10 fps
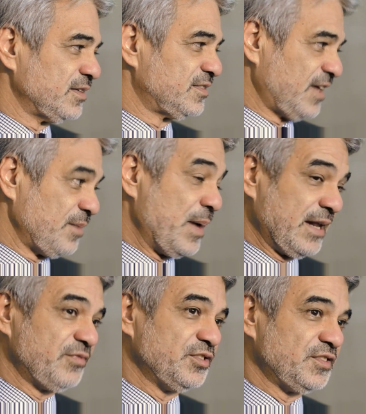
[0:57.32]
ser
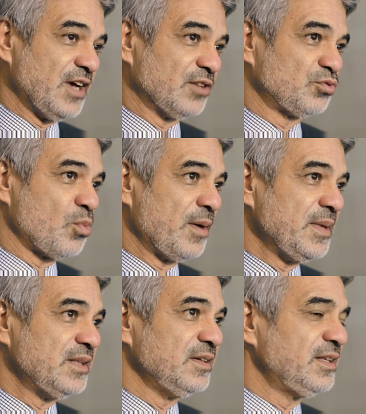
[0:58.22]
beneficiados com a
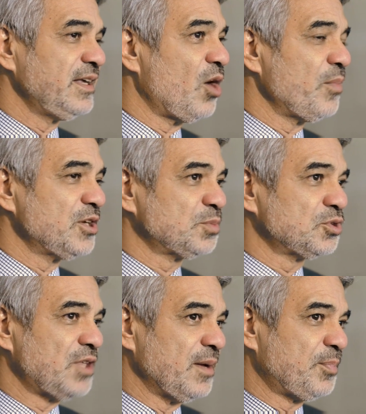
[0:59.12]
medida e, ao
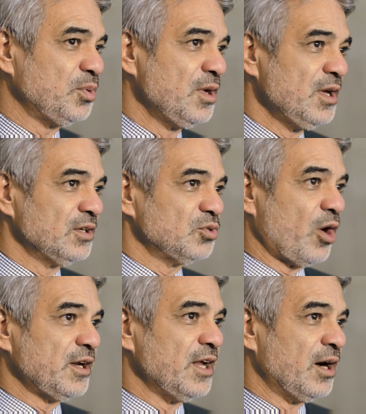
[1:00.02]
mesmo tempo,
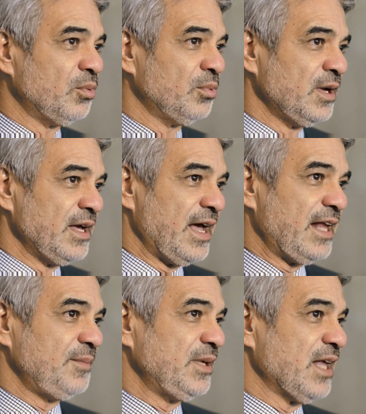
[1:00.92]
nós não
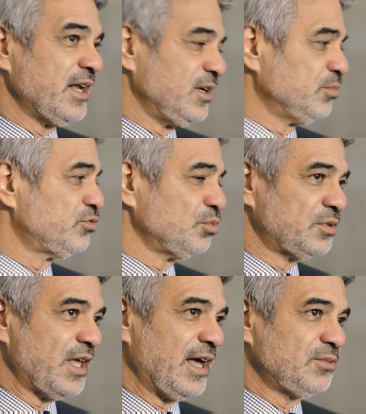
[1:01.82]
eliminaríamos o
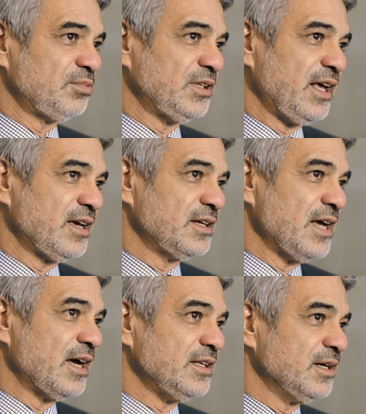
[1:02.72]
teto e nem
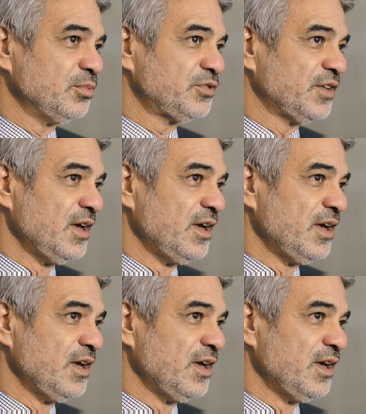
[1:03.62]
criaríamos